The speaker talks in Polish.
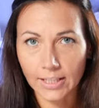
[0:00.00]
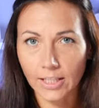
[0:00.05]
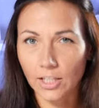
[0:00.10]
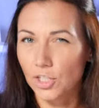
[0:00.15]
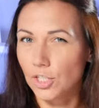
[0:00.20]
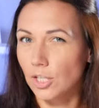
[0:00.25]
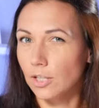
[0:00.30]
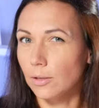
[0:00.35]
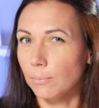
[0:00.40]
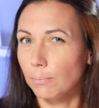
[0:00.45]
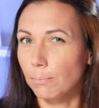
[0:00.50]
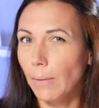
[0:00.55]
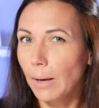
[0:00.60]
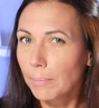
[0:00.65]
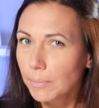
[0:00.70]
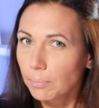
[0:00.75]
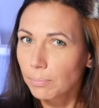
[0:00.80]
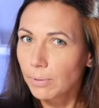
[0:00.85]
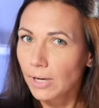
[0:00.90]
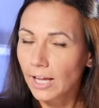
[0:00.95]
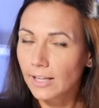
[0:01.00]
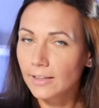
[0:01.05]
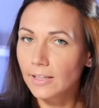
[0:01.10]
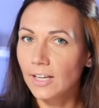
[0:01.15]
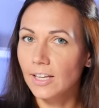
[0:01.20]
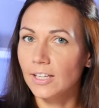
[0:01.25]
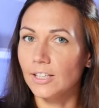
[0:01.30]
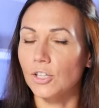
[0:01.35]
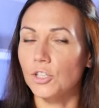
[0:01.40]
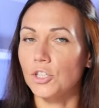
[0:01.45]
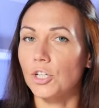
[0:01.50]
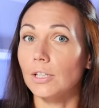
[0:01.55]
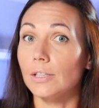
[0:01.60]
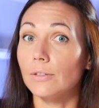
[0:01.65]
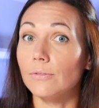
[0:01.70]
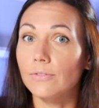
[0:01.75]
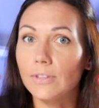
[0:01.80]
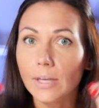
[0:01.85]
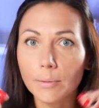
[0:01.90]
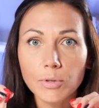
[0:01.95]
Jeżeli mamy plan,
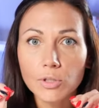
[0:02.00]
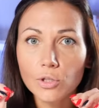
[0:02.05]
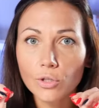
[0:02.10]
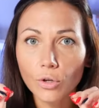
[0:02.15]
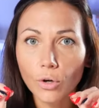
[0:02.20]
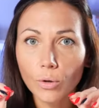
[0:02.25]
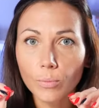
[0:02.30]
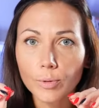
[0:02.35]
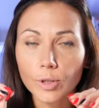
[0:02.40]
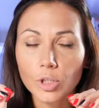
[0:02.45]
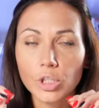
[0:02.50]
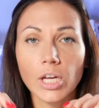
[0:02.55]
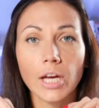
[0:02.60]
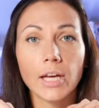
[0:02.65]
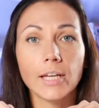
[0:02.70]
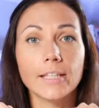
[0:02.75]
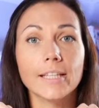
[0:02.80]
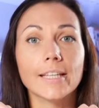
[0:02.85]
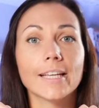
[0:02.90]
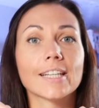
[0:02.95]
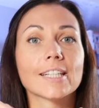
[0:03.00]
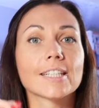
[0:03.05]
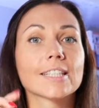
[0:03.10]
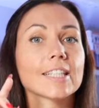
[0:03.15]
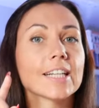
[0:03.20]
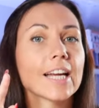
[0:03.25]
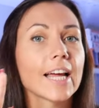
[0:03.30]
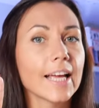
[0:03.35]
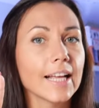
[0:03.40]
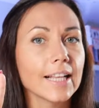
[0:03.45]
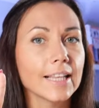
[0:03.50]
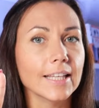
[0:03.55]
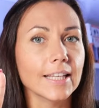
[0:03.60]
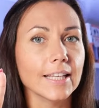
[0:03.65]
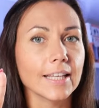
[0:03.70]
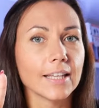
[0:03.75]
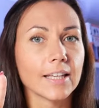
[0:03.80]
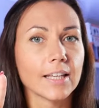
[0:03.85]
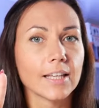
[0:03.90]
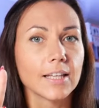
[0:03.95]
jeżeli wiemy, co robić,
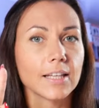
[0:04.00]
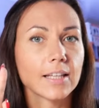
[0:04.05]
jeżeli